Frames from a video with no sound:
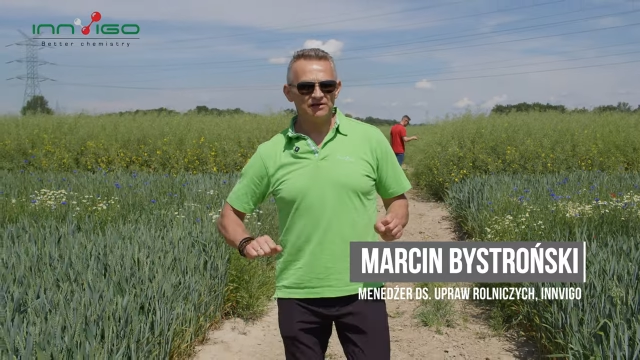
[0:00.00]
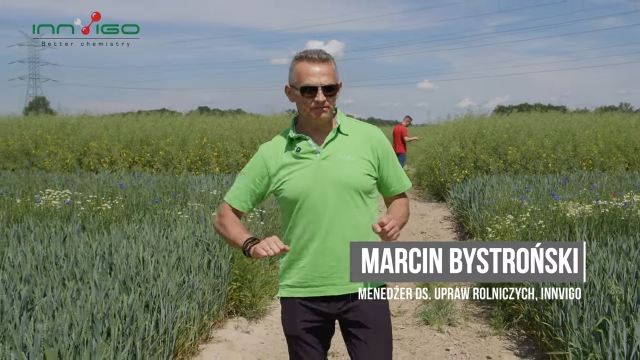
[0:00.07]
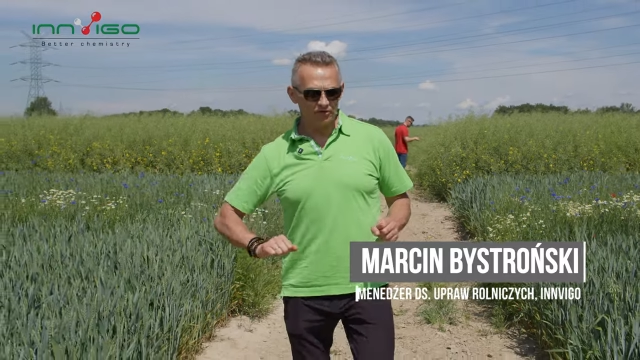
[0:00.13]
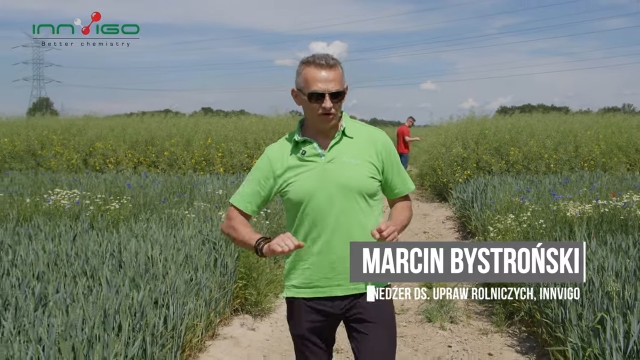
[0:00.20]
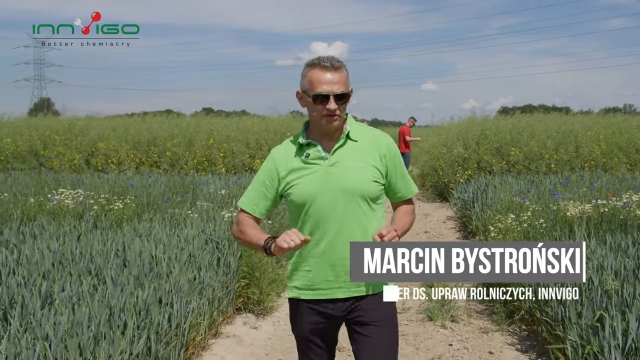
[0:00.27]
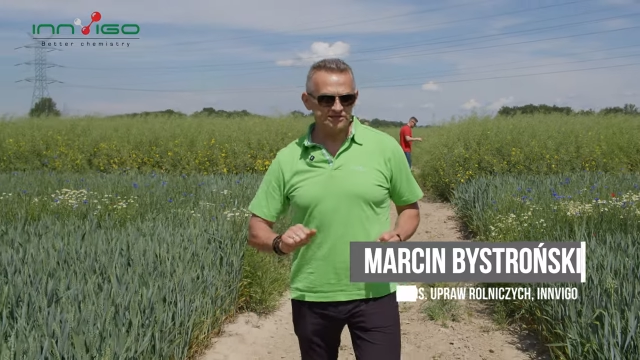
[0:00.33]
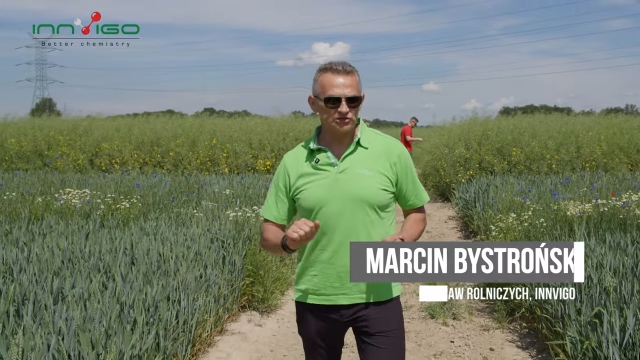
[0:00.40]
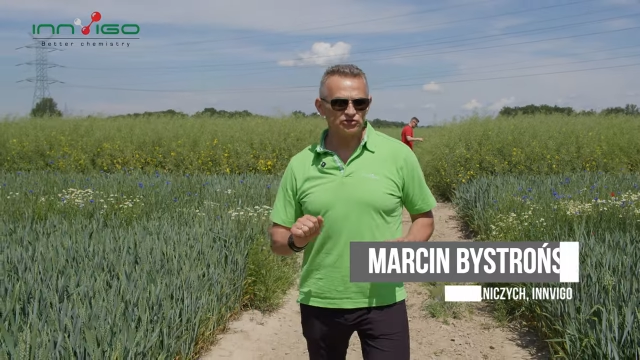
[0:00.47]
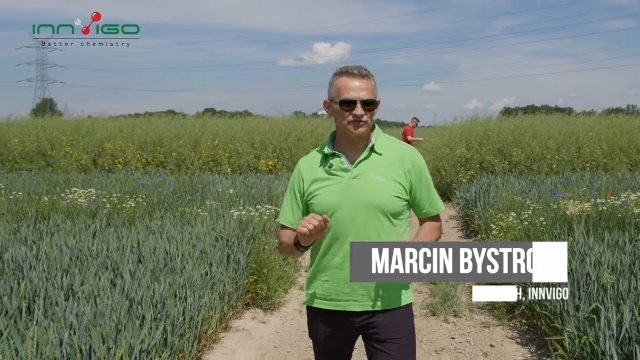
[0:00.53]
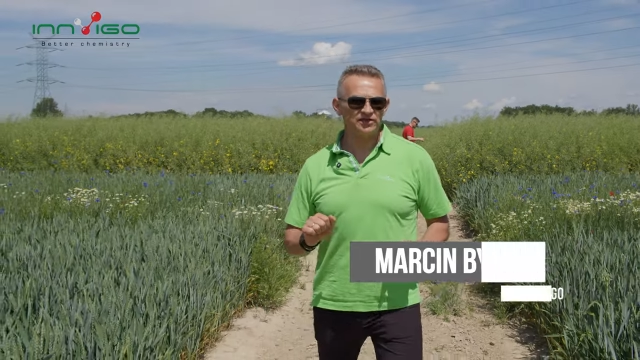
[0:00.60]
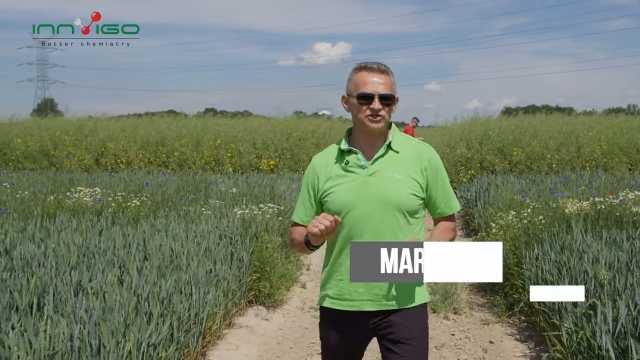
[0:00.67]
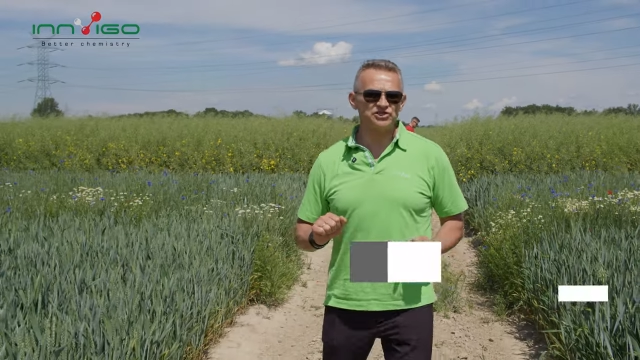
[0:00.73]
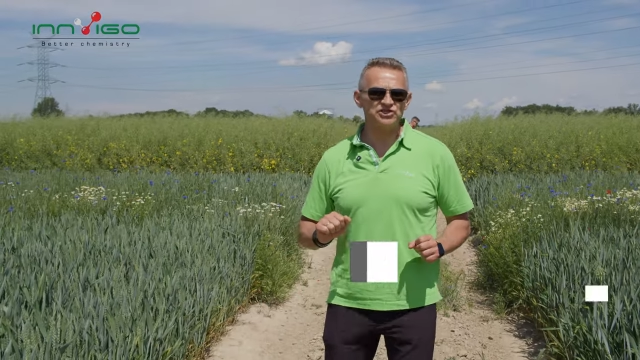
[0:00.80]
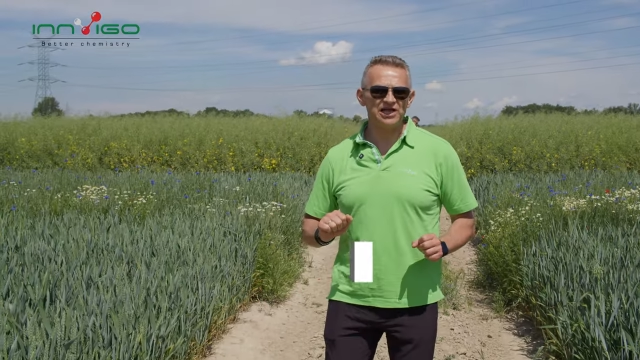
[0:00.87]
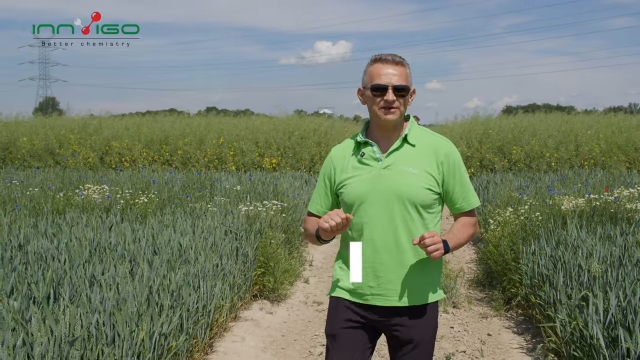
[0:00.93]
blok z
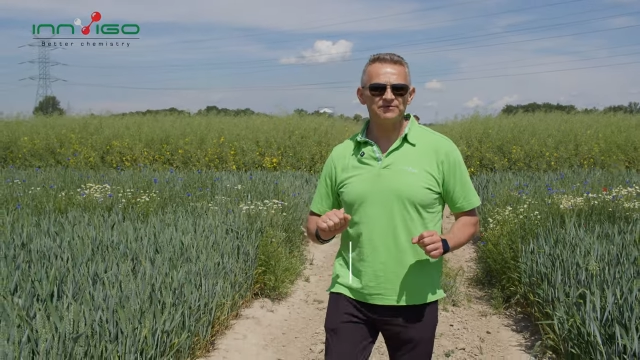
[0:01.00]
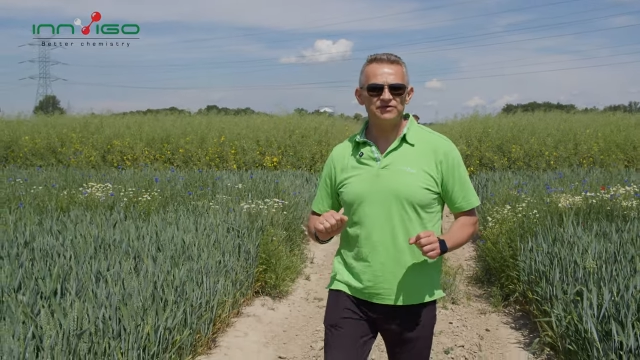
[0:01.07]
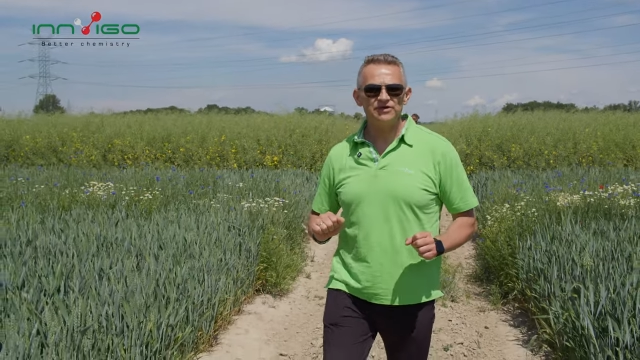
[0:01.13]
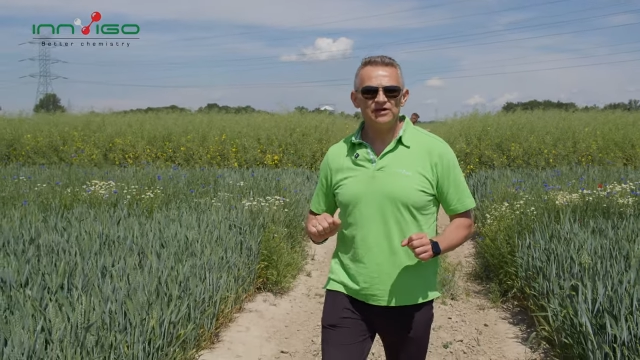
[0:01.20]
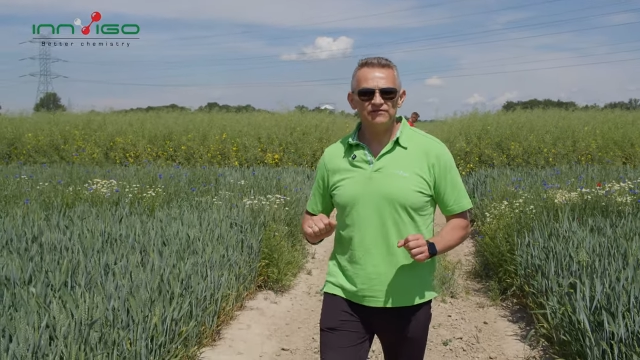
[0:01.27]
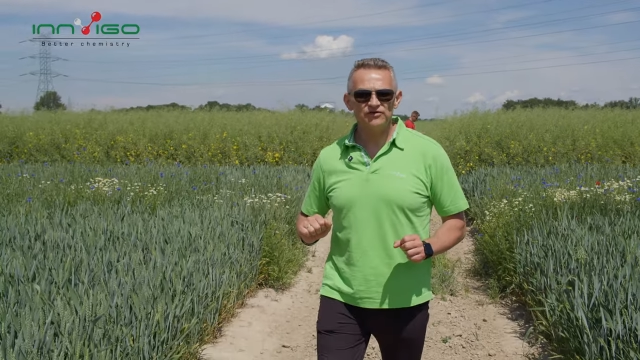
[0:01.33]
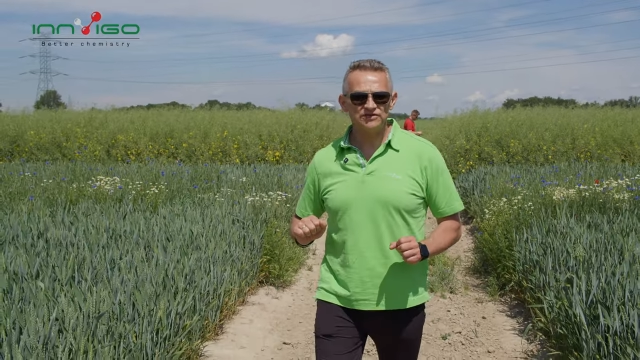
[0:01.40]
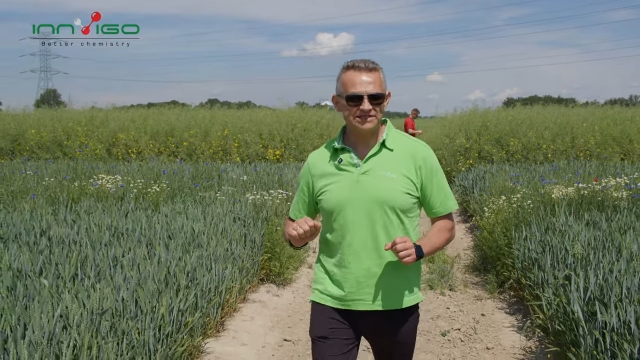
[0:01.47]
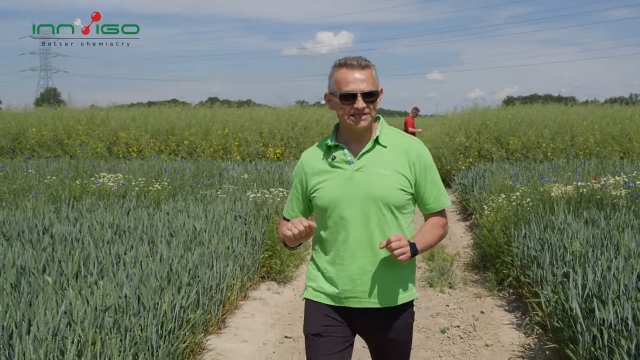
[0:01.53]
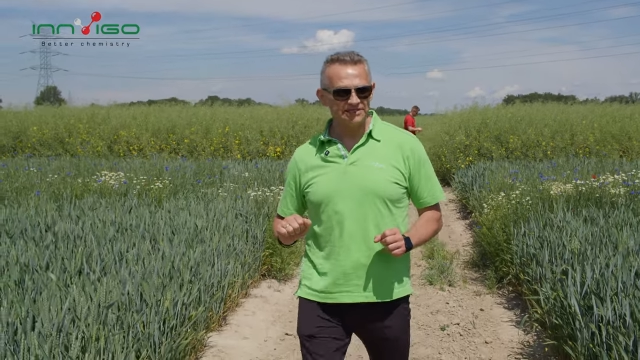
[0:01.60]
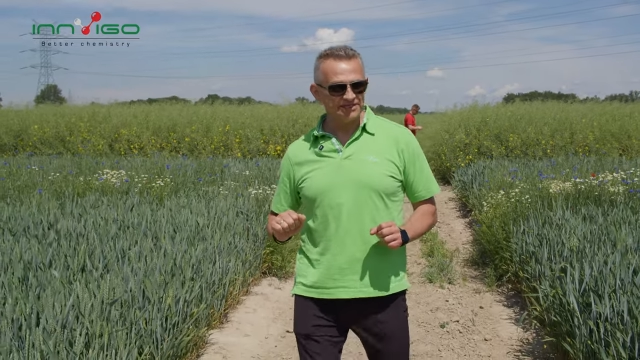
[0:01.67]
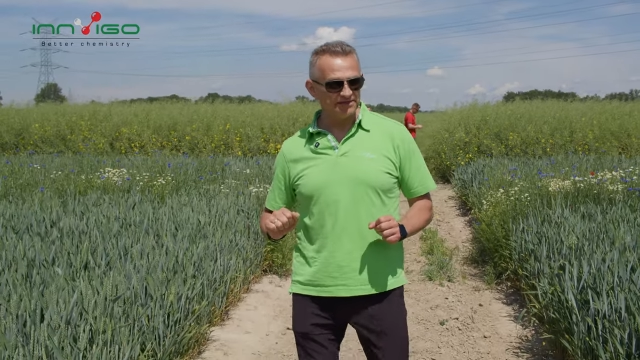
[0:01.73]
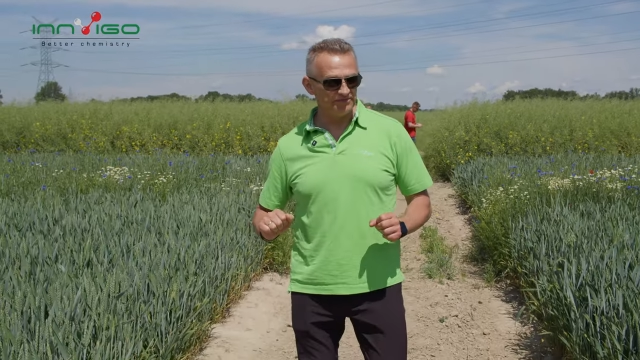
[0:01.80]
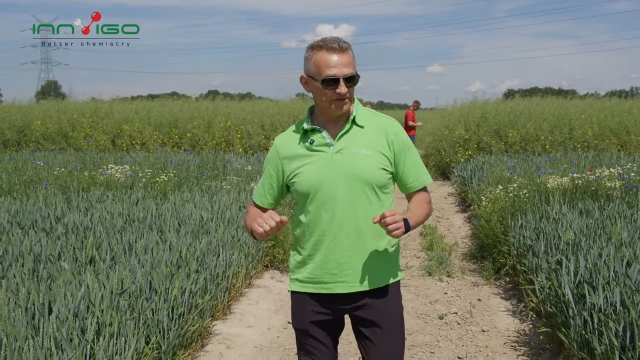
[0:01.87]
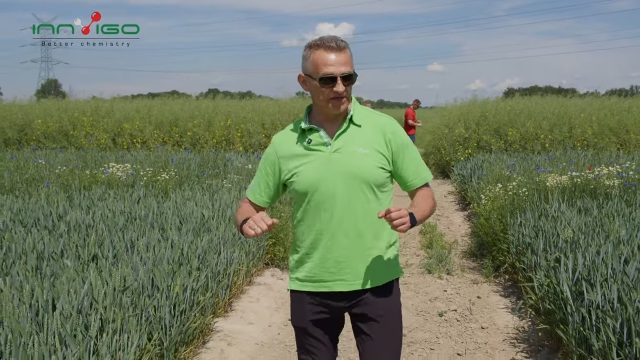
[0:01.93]
doświadczeniami
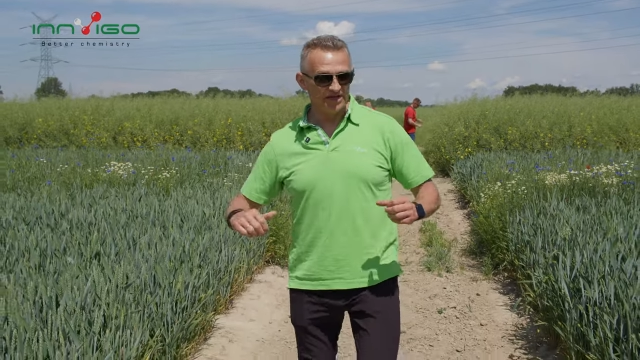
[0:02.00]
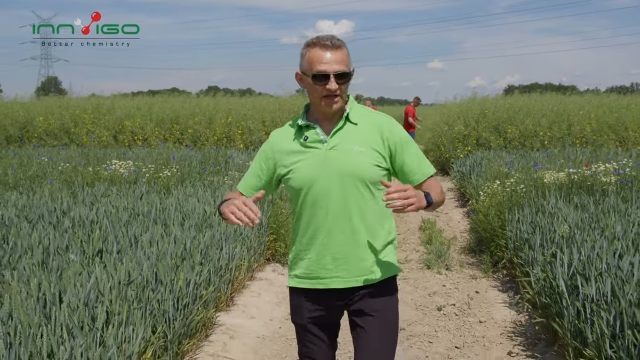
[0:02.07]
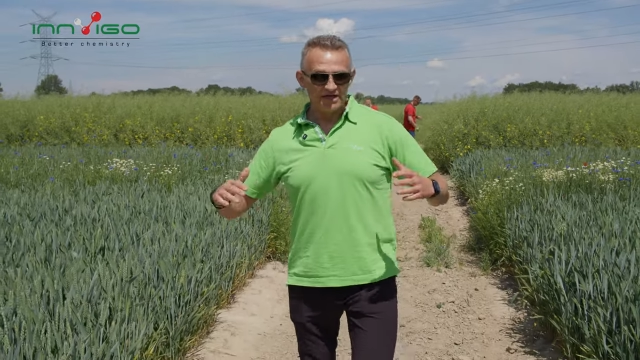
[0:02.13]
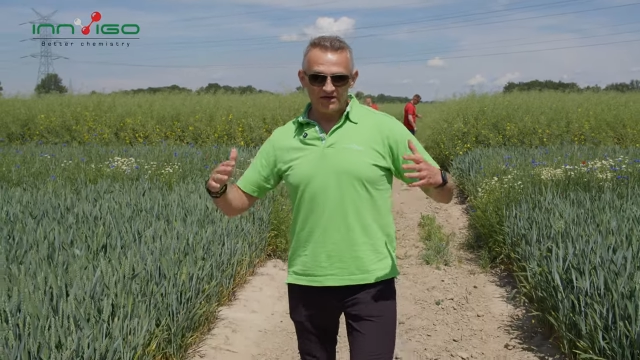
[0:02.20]
wiosennymi.